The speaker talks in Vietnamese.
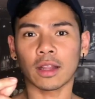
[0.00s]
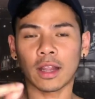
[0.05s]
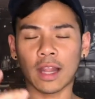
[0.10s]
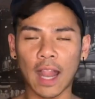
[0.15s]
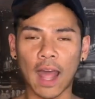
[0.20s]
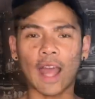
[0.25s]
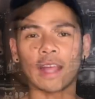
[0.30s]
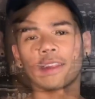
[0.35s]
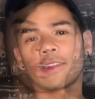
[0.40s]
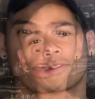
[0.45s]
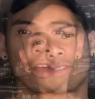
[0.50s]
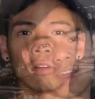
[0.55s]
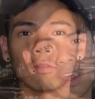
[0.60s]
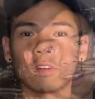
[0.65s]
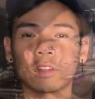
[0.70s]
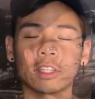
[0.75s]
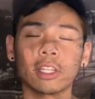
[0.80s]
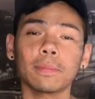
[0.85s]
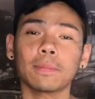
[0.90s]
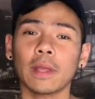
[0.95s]
là như vậy
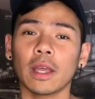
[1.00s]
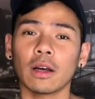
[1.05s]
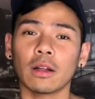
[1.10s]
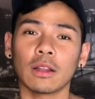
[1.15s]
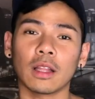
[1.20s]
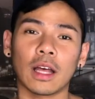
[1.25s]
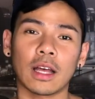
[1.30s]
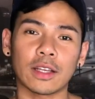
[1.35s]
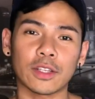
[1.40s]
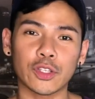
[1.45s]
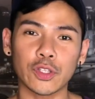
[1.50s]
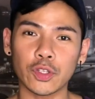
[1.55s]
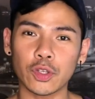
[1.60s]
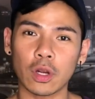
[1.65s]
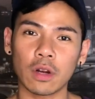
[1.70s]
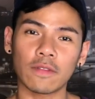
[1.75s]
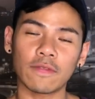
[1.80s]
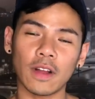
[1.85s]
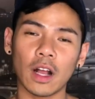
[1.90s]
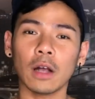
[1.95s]
và tiếp theo là
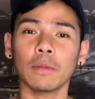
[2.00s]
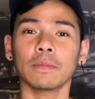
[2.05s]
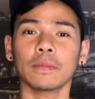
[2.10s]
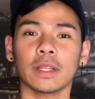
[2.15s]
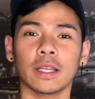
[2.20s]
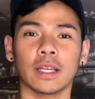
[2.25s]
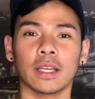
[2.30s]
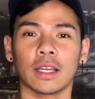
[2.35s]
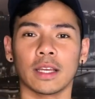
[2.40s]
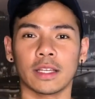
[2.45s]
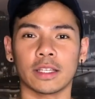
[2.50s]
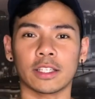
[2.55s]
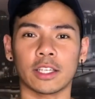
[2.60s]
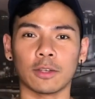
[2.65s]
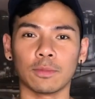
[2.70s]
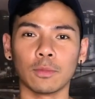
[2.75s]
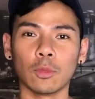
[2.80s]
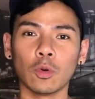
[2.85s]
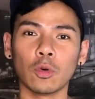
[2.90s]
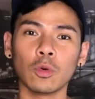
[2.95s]
serve up thì
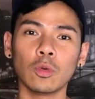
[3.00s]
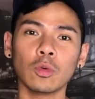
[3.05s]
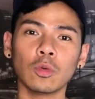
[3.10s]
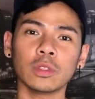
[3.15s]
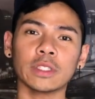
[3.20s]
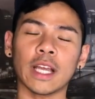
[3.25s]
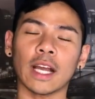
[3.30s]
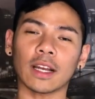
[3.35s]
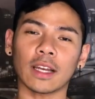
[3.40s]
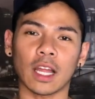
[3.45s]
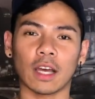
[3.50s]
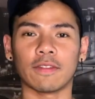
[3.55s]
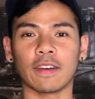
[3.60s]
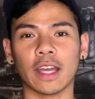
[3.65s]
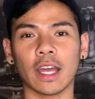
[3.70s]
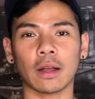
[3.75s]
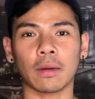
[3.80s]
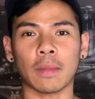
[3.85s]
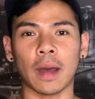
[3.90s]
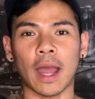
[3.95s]
chỉ muốn nhắc lại với
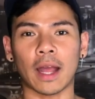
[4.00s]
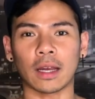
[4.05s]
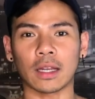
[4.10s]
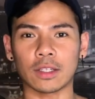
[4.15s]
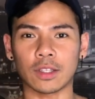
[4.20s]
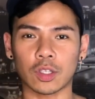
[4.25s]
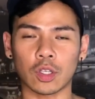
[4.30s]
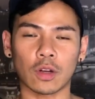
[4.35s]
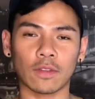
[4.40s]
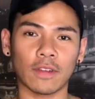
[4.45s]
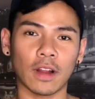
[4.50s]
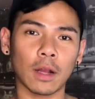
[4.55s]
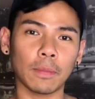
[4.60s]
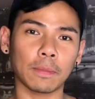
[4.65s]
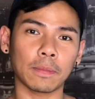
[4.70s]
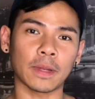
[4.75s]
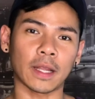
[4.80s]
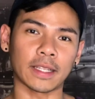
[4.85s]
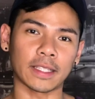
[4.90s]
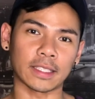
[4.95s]
các bạn là serve
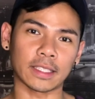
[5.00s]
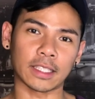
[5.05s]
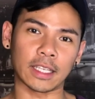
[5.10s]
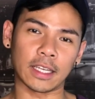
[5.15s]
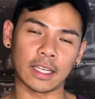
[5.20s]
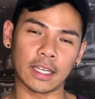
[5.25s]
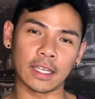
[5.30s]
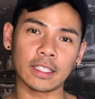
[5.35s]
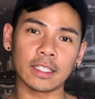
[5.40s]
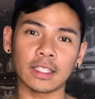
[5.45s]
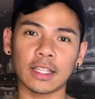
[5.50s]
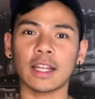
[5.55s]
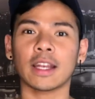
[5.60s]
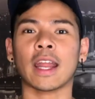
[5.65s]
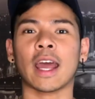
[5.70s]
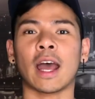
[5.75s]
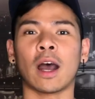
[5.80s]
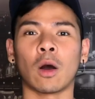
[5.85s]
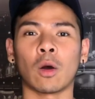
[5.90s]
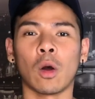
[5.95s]
up là nghĩa như thế
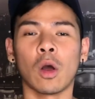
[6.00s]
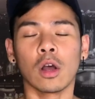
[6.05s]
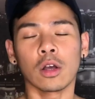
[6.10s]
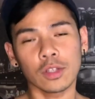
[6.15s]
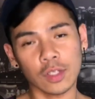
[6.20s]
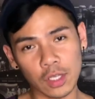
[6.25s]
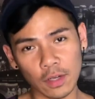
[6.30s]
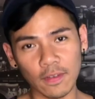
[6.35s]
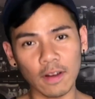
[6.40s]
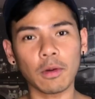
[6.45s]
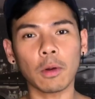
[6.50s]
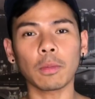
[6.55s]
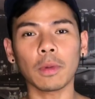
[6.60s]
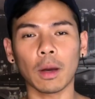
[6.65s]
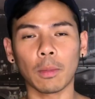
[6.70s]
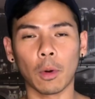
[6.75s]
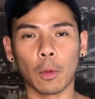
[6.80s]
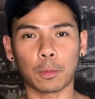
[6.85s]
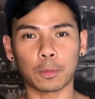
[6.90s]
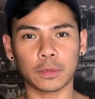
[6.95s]
nào serve up cũng
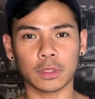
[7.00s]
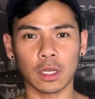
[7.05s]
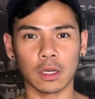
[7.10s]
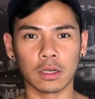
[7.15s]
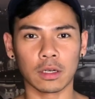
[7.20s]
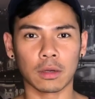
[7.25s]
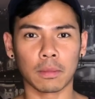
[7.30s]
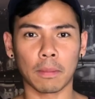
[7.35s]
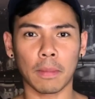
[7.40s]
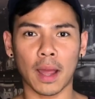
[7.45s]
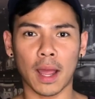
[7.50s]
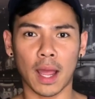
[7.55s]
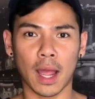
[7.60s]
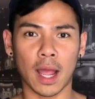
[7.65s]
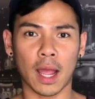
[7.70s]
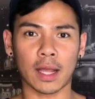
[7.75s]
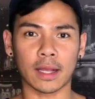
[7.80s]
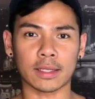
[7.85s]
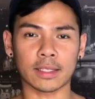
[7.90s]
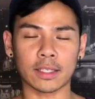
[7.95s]
là một từ
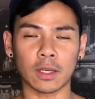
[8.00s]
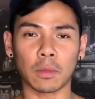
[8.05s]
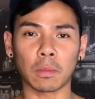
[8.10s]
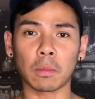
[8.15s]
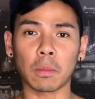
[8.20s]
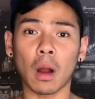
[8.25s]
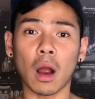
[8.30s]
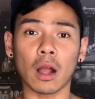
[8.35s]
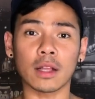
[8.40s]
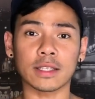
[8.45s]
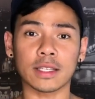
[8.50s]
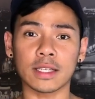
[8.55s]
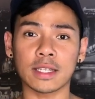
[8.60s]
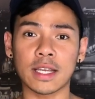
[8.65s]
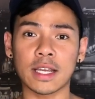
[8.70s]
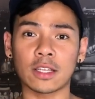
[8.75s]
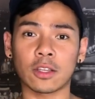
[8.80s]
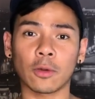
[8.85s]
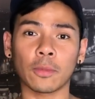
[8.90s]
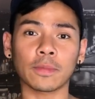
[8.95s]
mà trong
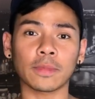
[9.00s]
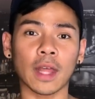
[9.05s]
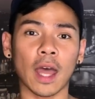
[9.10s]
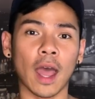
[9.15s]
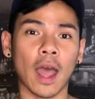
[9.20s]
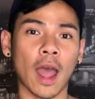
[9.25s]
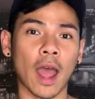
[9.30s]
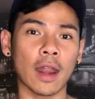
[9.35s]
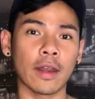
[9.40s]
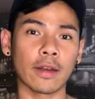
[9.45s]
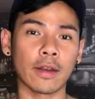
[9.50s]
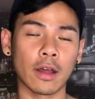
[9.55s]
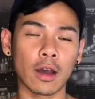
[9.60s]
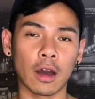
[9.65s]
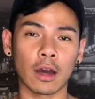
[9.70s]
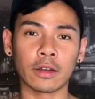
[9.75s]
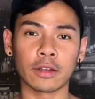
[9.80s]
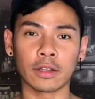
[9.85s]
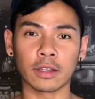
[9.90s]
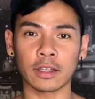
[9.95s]
bartending chúng ta
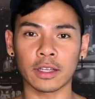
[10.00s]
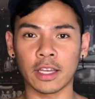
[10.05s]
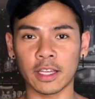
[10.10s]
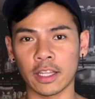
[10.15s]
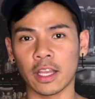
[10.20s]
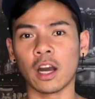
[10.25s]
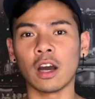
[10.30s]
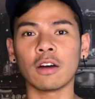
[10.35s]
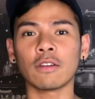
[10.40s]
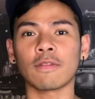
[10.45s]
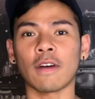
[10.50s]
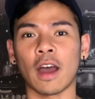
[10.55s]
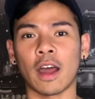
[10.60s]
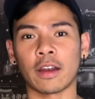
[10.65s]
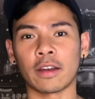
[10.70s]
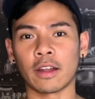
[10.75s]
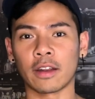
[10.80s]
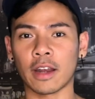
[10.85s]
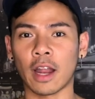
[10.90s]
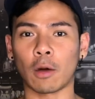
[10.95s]
nên ghi nhớ
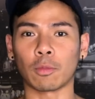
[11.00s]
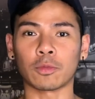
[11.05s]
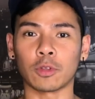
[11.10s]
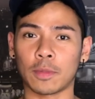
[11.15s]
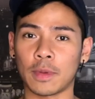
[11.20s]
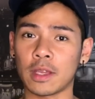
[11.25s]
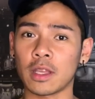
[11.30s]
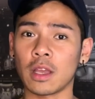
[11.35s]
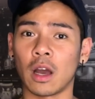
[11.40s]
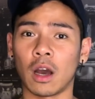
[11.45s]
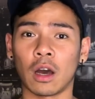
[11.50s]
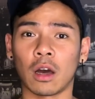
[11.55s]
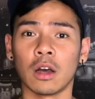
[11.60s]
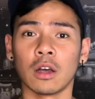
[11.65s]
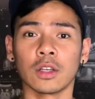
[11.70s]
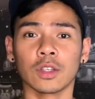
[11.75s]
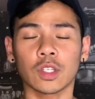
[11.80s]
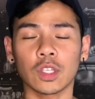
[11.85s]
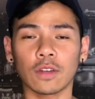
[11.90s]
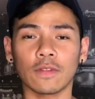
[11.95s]
và nên học từ bây giờ
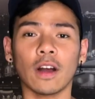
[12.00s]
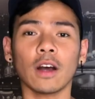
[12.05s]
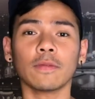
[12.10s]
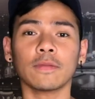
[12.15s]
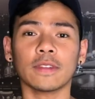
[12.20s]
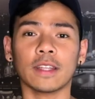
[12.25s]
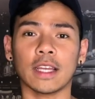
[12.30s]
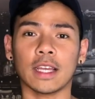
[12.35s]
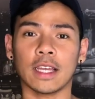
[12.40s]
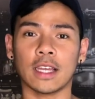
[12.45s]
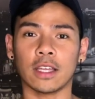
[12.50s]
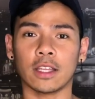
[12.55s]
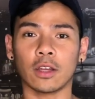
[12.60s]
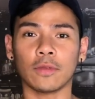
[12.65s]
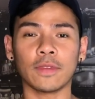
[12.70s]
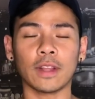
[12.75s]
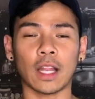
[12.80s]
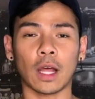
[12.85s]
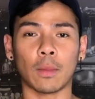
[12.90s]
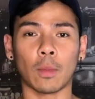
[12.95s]
serve up thì giống
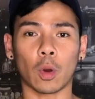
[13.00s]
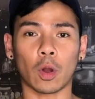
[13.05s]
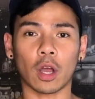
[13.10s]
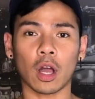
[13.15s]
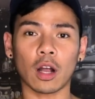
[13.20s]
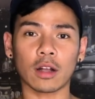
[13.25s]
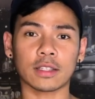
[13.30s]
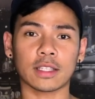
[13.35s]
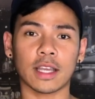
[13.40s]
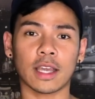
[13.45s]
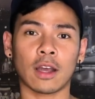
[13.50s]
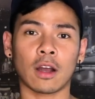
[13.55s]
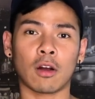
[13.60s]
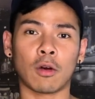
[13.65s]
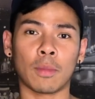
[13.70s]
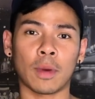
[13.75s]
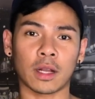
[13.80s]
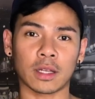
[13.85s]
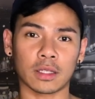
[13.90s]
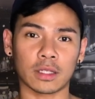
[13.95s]
như là một cocktail
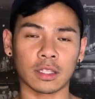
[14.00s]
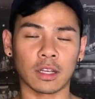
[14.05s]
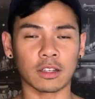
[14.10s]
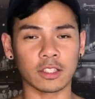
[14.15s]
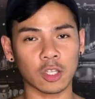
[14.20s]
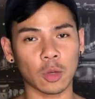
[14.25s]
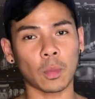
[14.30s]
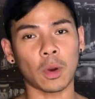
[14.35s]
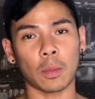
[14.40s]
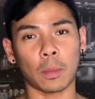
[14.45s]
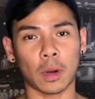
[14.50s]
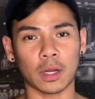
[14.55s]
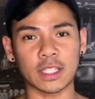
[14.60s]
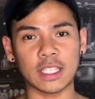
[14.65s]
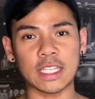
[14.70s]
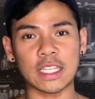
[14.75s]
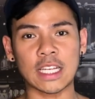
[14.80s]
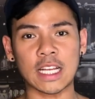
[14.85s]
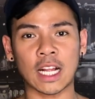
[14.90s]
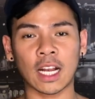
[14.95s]
mà đựng trong một
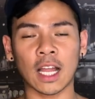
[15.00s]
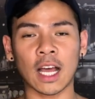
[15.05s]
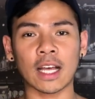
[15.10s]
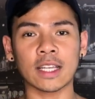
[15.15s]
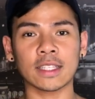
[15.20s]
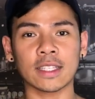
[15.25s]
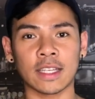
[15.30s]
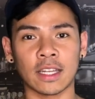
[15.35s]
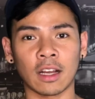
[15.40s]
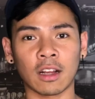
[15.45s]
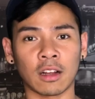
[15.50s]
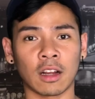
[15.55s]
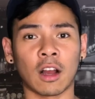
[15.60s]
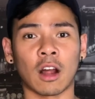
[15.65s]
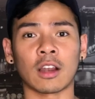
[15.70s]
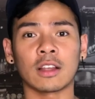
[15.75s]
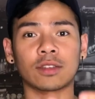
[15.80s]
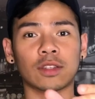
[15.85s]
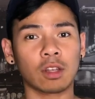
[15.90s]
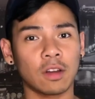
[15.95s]
martini glass thì đó
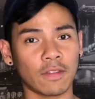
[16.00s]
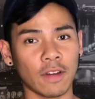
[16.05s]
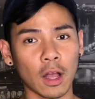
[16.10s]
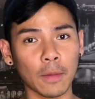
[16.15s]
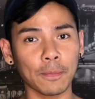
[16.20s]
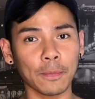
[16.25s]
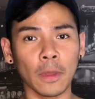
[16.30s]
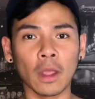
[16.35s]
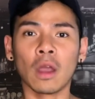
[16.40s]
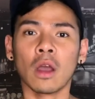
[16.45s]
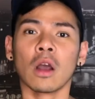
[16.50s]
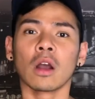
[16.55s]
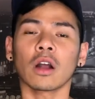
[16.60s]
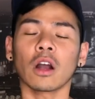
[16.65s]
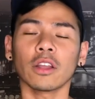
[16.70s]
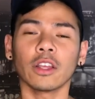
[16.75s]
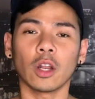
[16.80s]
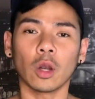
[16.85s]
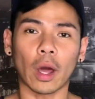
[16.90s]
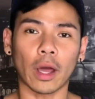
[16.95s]
gọi là serve up
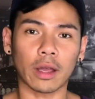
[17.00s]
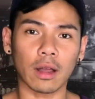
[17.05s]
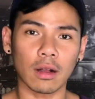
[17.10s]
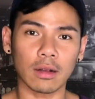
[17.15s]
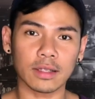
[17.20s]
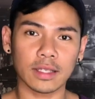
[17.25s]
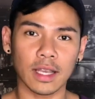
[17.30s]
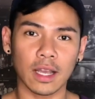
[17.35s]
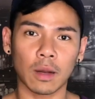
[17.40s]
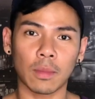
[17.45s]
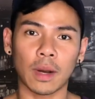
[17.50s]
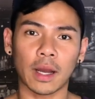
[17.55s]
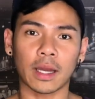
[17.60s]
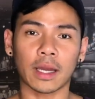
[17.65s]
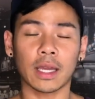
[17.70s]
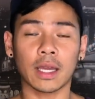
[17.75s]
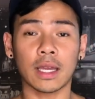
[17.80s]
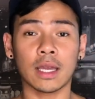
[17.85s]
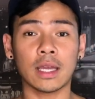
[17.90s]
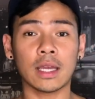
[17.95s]
có những loại cocktail mà
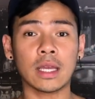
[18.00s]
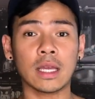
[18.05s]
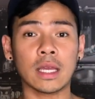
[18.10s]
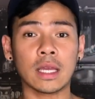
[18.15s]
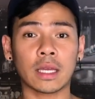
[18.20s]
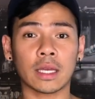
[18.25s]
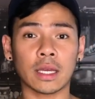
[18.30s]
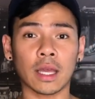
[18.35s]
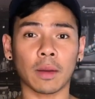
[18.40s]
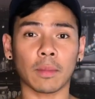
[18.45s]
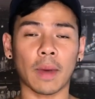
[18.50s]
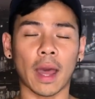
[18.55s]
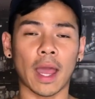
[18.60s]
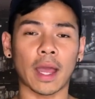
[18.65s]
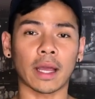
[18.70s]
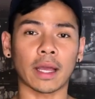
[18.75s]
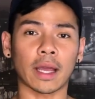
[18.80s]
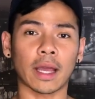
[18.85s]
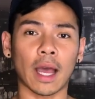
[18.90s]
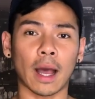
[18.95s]
khi các
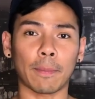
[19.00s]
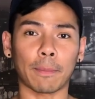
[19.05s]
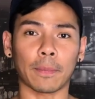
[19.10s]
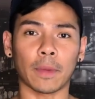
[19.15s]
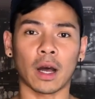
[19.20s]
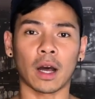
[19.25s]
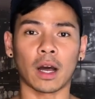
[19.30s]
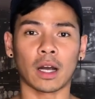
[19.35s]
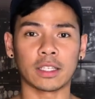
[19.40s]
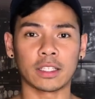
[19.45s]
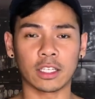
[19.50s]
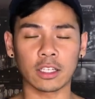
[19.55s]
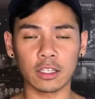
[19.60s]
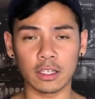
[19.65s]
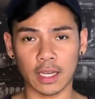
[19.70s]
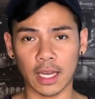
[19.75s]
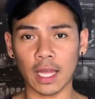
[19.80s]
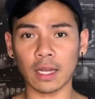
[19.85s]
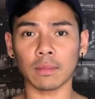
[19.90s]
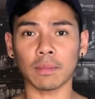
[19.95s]
bạn gặp uh, những người
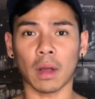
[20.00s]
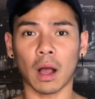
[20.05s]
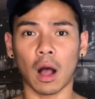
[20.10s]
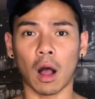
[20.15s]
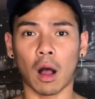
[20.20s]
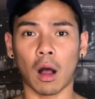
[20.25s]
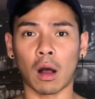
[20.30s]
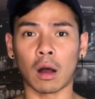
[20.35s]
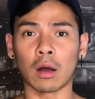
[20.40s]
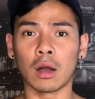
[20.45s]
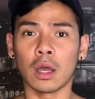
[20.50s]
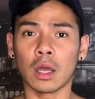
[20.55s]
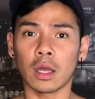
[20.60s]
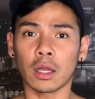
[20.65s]
khách mà họ